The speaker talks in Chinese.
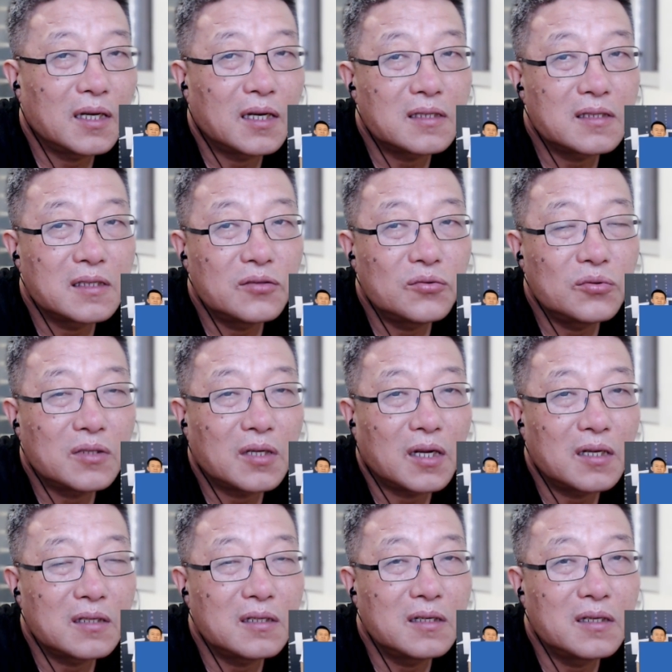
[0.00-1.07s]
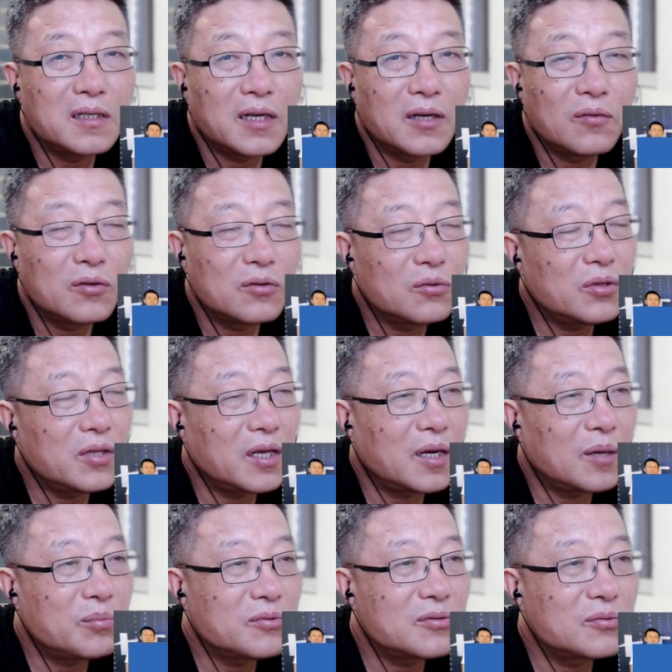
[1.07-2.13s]
社区它的特点，我对天
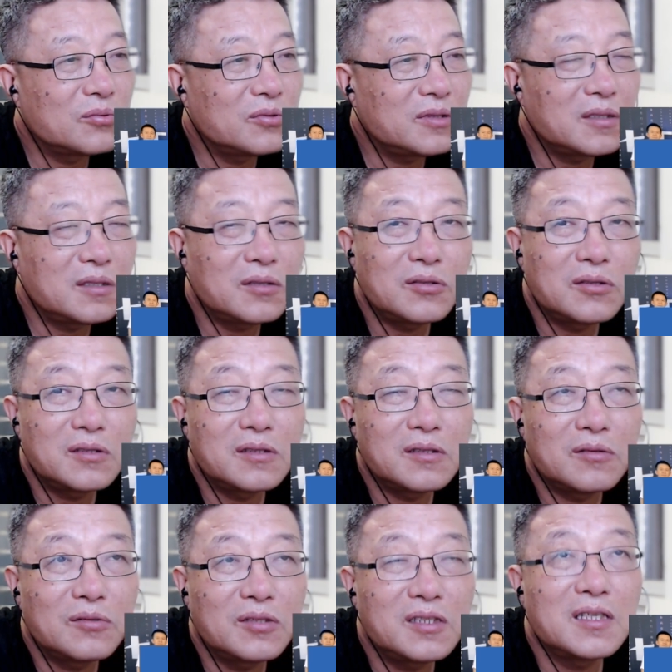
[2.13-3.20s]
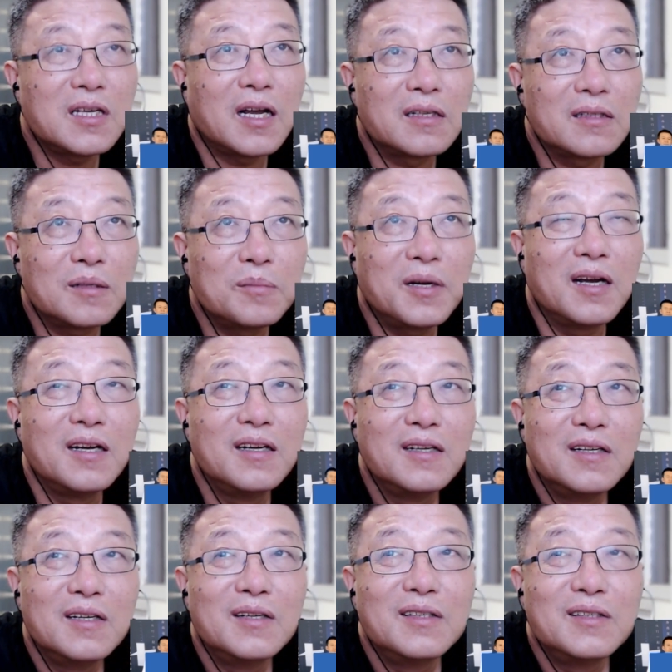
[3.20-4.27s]
涯不熟悉，这是我想的吧？
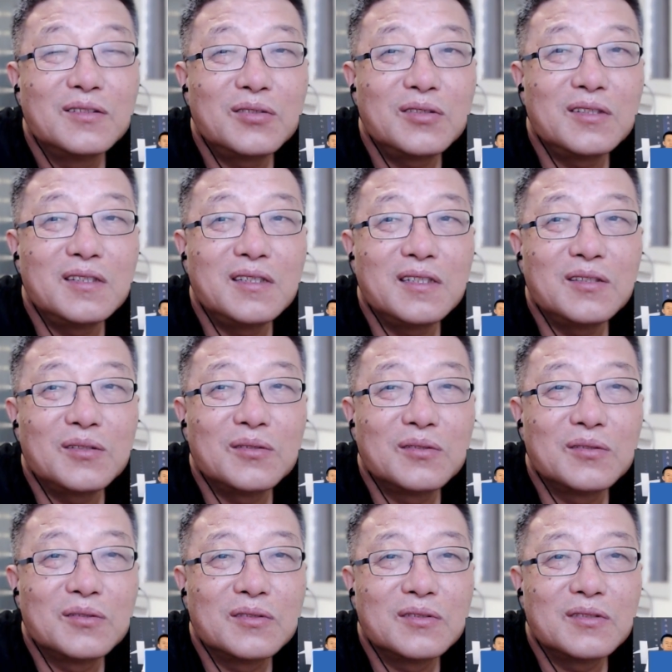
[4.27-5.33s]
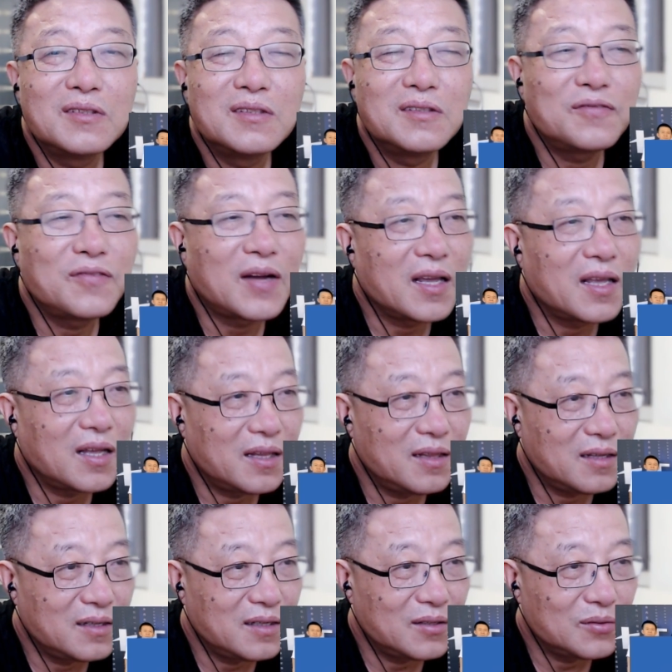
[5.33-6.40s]
就是那种发言
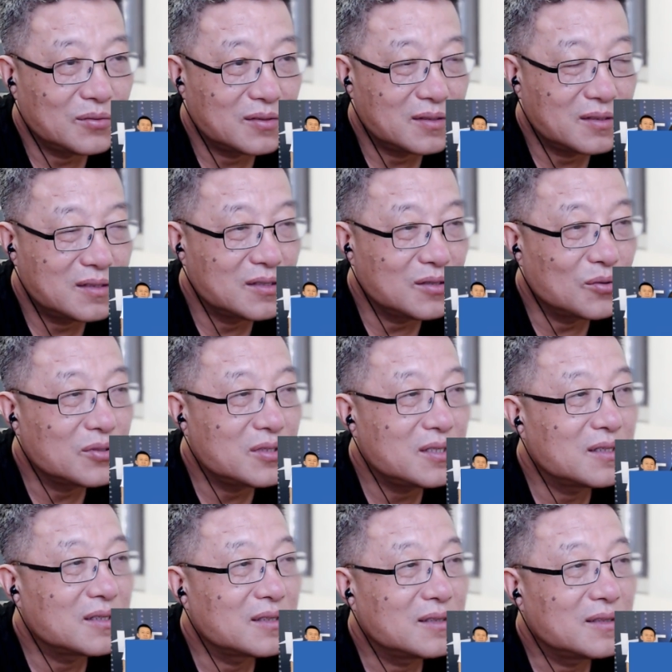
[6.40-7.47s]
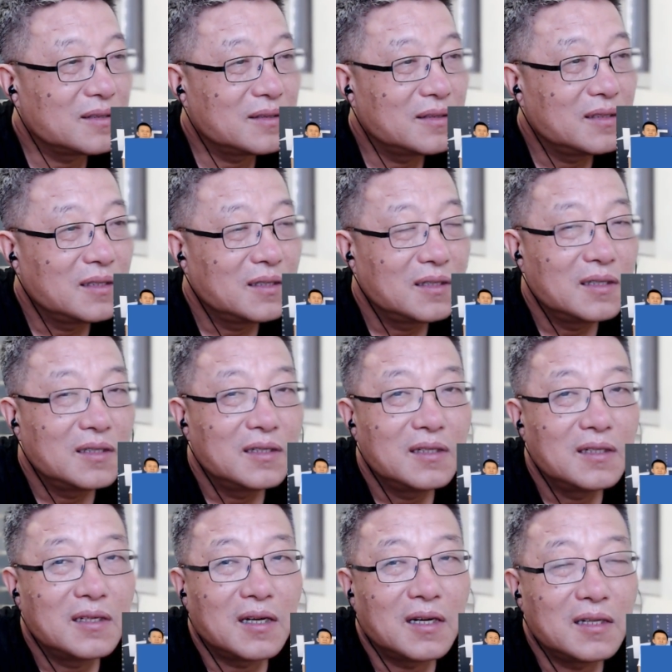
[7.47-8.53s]
的那种自由性。
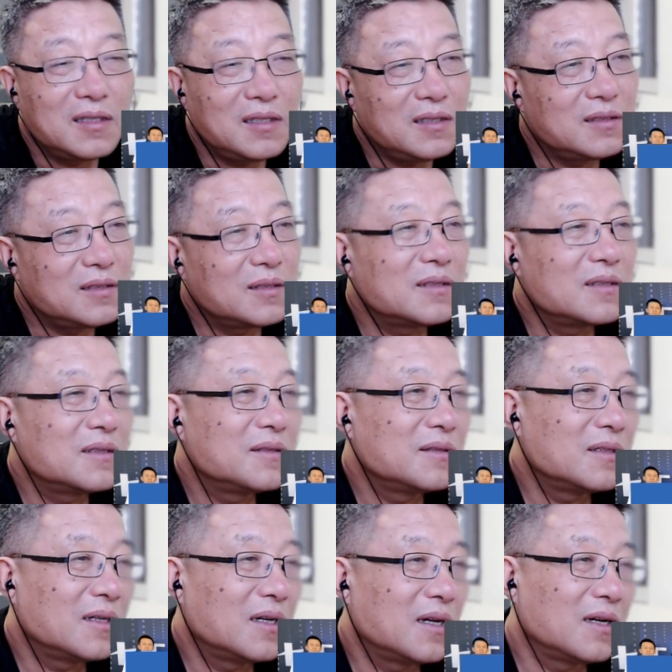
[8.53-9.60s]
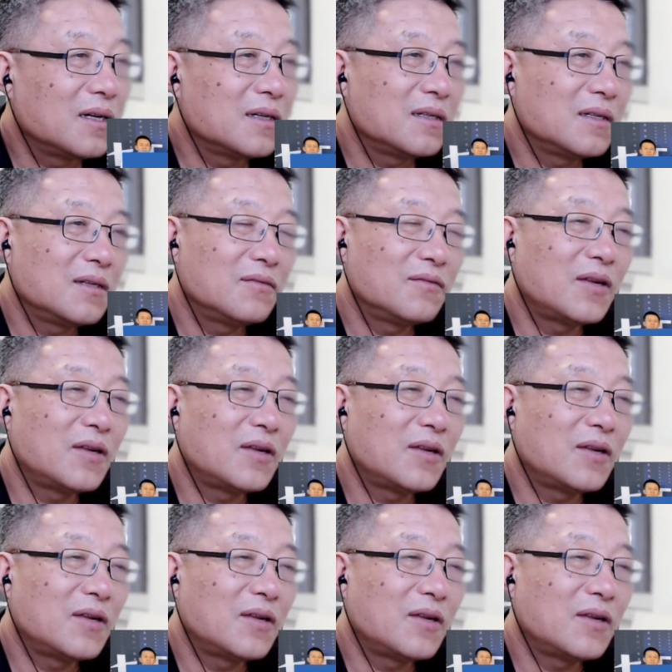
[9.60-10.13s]
啊，你已经啊，外